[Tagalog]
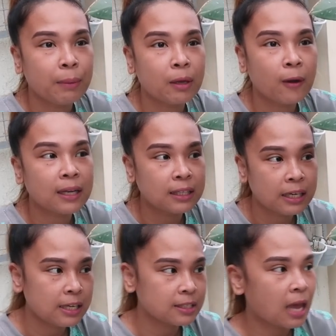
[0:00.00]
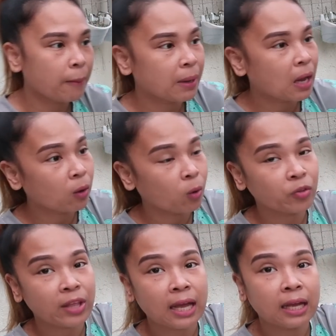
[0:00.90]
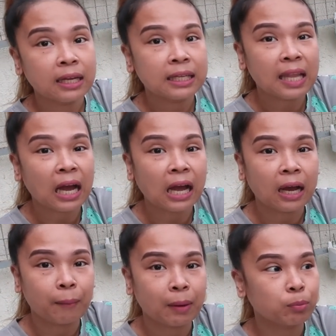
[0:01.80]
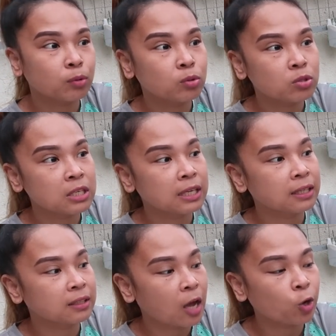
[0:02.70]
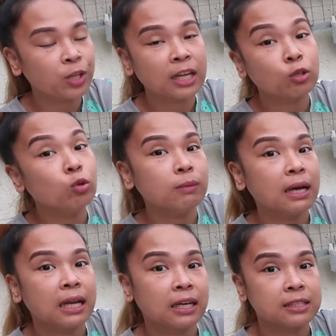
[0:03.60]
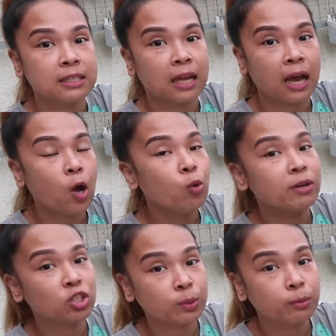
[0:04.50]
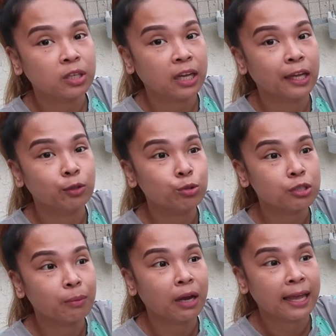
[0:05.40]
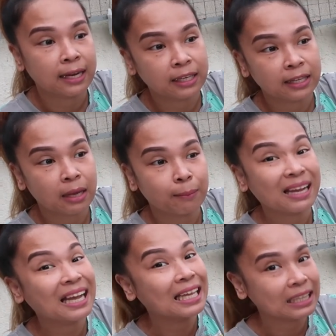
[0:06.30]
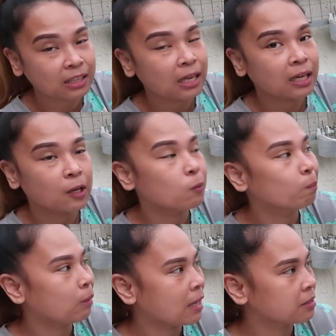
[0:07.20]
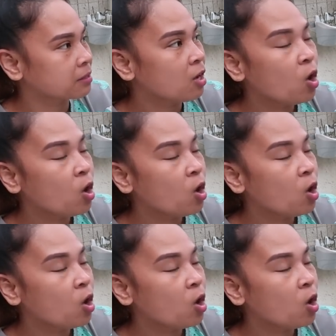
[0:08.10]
Pero at least happy ako na nakakapag-produce sila ng dahon at lumalaki sila, how much more kaya dun sa mga area na magaganda talaga yung place.